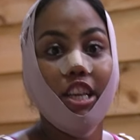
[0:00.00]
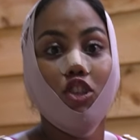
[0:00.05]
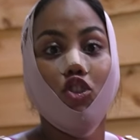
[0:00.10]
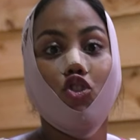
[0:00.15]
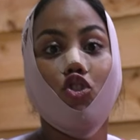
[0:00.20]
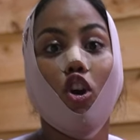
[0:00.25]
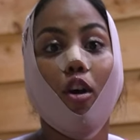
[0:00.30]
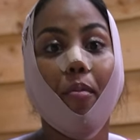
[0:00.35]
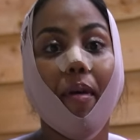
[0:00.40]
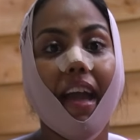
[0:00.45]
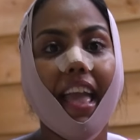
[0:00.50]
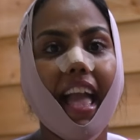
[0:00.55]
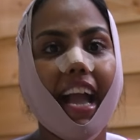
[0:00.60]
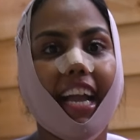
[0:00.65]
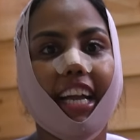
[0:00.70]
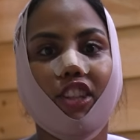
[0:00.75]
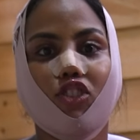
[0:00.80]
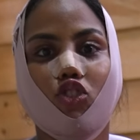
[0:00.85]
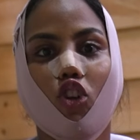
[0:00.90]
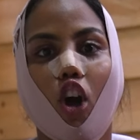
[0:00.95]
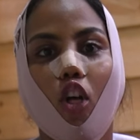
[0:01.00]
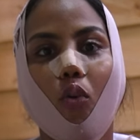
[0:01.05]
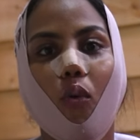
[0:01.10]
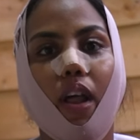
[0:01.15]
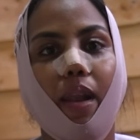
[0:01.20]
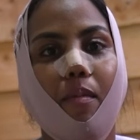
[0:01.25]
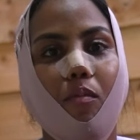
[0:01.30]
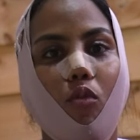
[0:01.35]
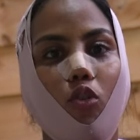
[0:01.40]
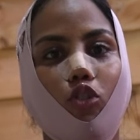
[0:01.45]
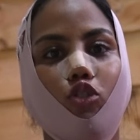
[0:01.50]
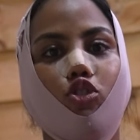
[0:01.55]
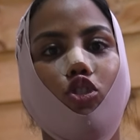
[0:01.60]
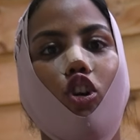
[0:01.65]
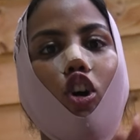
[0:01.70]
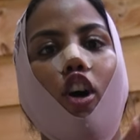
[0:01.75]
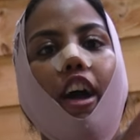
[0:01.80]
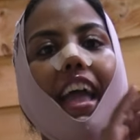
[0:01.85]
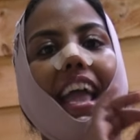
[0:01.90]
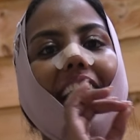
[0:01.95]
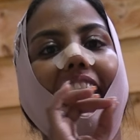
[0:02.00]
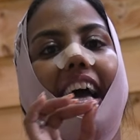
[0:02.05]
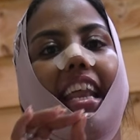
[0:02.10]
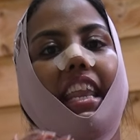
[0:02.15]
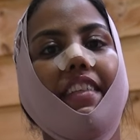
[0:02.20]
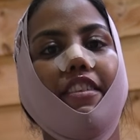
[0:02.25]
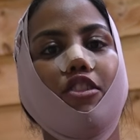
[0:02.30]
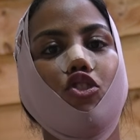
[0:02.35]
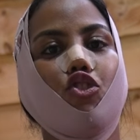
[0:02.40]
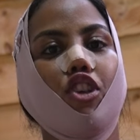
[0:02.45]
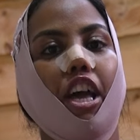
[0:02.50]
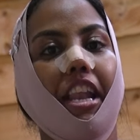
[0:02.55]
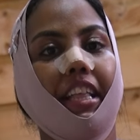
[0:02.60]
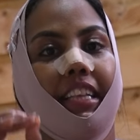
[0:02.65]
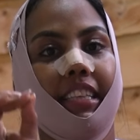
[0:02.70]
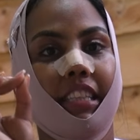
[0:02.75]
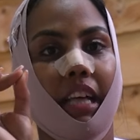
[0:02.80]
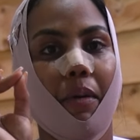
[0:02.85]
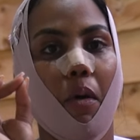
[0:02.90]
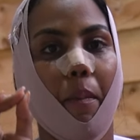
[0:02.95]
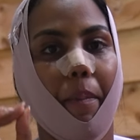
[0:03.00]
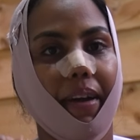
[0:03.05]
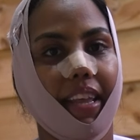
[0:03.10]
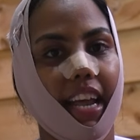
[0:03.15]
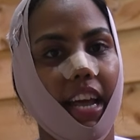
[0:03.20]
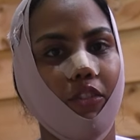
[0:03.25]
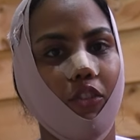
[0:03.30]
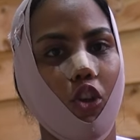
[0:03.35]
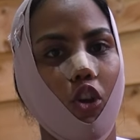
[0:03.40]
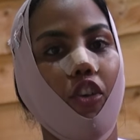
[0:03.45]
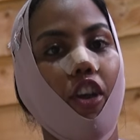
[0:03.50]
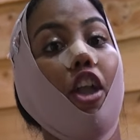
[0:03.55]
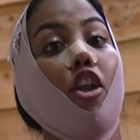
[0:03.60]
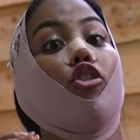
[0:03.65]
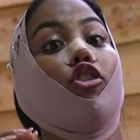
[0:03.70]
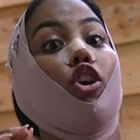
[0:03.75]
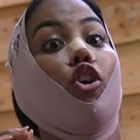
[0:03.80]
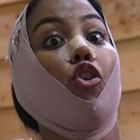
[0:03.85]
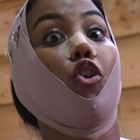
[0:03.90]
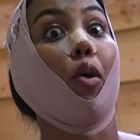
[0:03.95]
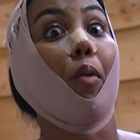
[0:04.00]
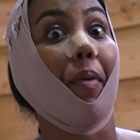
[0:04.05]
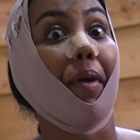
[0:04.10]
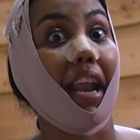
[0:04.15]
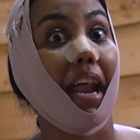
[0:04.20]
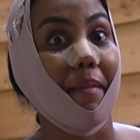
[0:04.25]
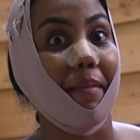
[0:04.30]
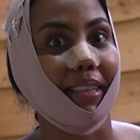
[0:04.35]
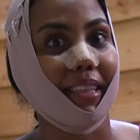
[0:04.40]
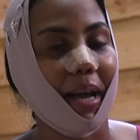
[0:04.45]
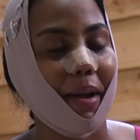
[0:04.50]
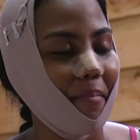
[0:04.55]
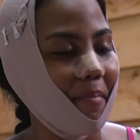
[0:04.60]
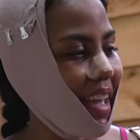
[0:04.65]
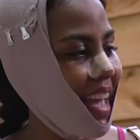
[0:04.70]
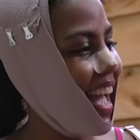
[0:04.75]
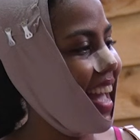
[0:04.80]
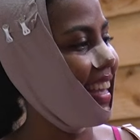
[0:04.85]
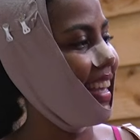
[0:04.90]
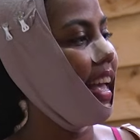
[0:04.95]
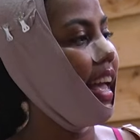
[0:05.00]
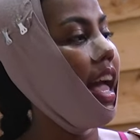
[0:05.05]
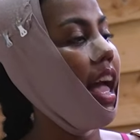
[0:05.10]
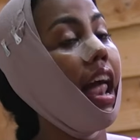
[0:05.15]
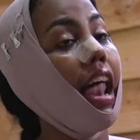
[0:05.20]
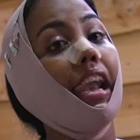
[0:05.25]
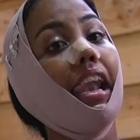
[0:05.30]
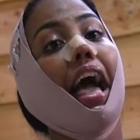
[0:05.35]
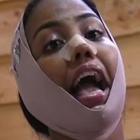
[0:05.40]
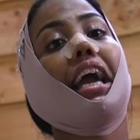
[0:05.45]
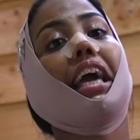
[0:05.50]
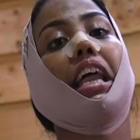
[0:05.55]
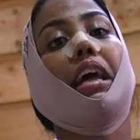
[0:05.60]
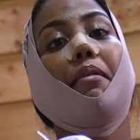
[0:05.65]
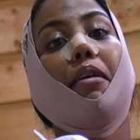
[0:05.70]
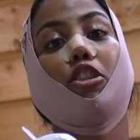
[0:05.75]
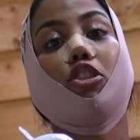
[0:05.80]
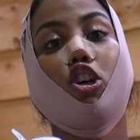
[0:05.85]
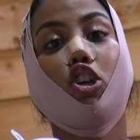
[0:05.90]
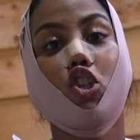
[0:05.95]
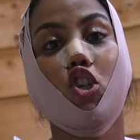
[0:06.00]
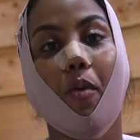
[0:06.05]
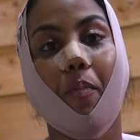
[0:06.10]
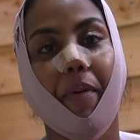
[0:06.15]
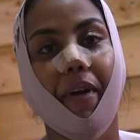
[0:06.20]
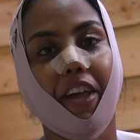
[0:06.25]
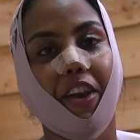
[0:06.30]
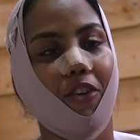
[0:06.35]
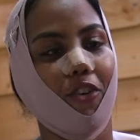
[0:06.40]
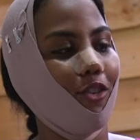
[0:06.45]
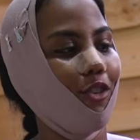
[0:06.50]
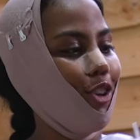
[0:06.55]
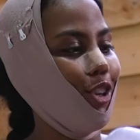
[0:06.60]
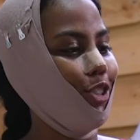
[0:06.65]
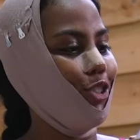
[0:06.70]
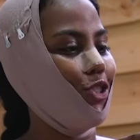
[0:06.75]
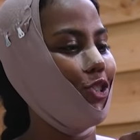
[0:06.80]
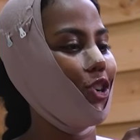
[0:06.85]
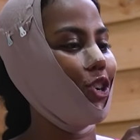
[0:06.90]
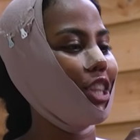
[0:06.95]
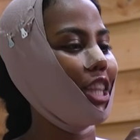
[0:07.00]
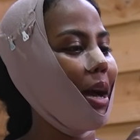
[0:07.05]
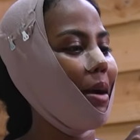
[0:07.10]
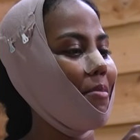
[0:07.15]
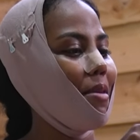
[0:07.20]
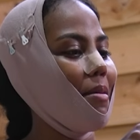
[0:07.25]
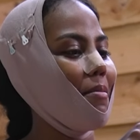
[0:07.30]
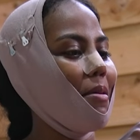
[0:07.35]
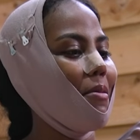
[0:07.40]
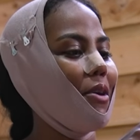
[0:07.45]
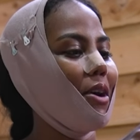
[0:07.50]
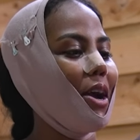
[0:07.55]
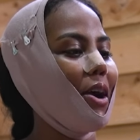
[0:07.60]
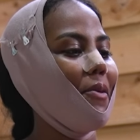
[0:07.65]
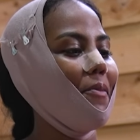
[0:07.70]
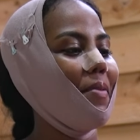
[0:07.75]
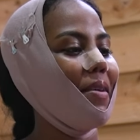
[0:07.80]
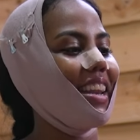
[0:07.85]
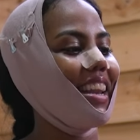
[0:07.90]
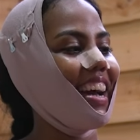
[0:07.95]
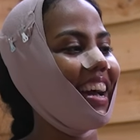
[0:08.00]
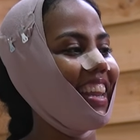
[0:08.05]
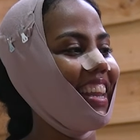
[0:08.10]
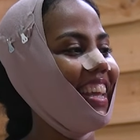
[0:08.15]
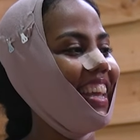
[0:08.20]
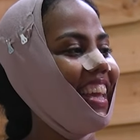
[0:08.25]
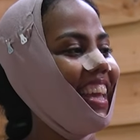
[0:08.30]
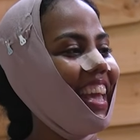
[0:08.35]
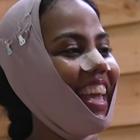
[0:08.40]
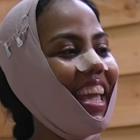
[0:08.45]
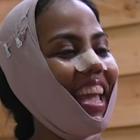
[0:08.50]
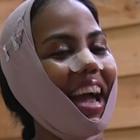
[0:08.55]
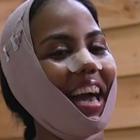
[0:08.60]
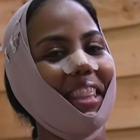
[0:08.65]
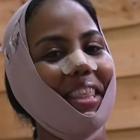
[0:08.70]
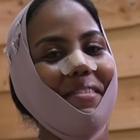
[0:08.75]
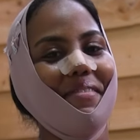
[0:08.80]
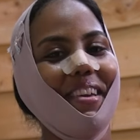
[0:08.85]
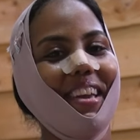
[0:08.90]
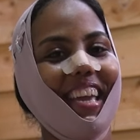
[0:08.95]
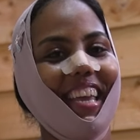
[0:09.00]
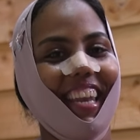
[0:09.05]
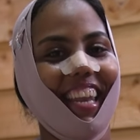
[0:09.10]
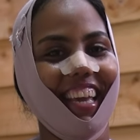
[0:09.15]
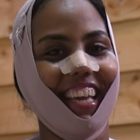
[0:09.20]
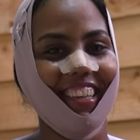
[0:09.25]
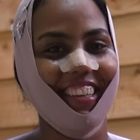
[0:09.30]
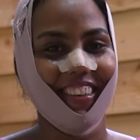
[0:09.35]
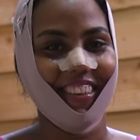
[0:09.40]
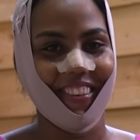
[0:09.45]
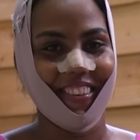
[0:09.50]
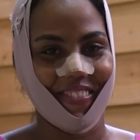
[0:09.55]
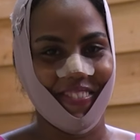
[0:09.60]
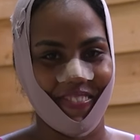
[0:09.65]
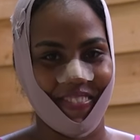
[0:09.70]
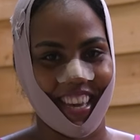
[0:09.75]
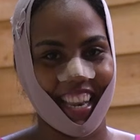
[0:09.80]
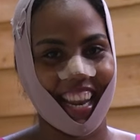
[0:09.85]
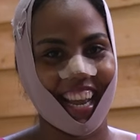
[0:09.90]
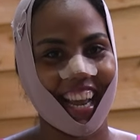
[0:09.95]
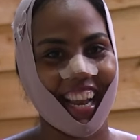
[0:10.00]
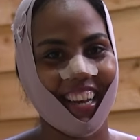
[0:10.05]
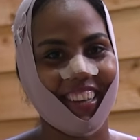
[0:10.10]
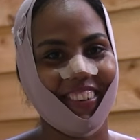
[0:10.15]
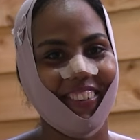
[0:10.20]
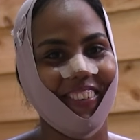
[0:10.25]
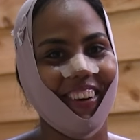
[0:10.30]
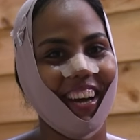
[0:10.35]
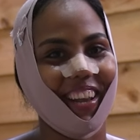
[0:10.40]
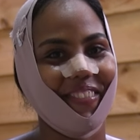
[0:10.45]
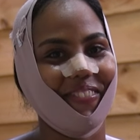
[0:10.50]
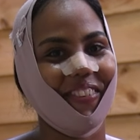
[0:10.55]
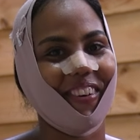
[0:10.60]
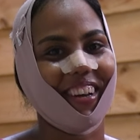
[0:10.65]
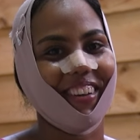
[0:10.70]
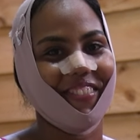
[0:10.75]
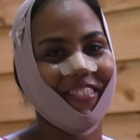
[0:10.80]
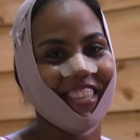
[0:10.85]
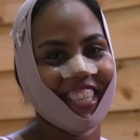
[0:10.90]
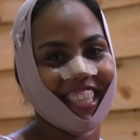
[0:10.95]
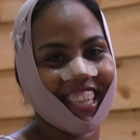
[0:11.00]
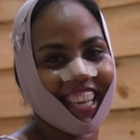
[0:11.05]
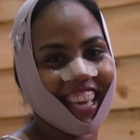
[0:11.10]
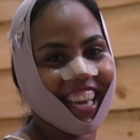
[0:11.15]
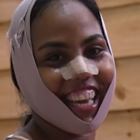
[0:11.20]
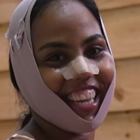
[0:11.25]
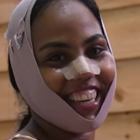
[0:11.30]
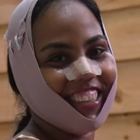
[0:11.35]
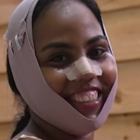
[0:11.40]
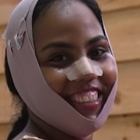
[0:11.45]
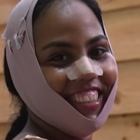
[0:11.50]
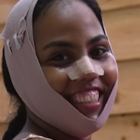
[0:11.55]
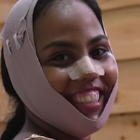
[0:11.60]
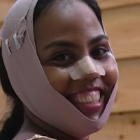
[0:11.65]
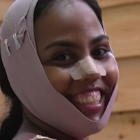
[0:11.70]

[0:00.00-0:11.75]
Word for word: Yo veía que todo el mundo en las redes sociales estaba operando. Yo dije, yo tengo que operarme también. La grabató se operó. Yo también me voy a operar. Y adivinen, miren el cuerpo que me hicieron.